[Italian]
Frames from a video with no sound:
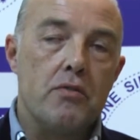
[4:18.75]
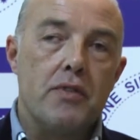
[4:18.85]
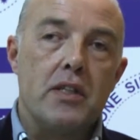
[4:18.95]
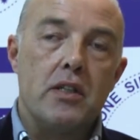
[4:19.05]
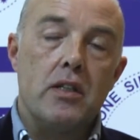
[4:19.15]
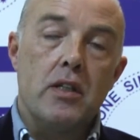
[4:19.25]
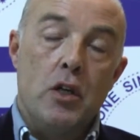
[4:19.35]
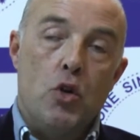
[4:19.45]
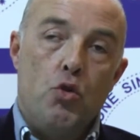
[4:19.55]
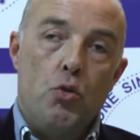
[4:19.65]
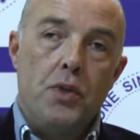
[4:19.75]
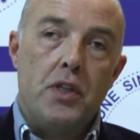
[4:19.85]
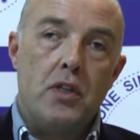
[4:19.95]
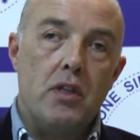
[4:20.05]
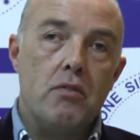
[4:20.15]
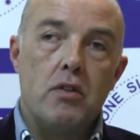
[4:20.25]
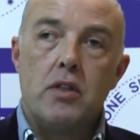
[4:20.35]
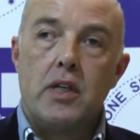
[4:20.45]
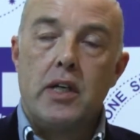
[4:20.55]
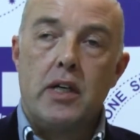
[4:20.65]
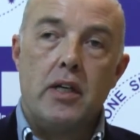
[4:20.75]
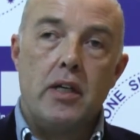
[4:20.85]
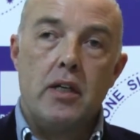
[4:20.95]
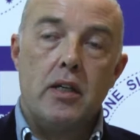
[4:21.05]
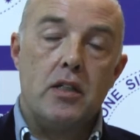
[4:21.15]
Infatti l'obiettivo che,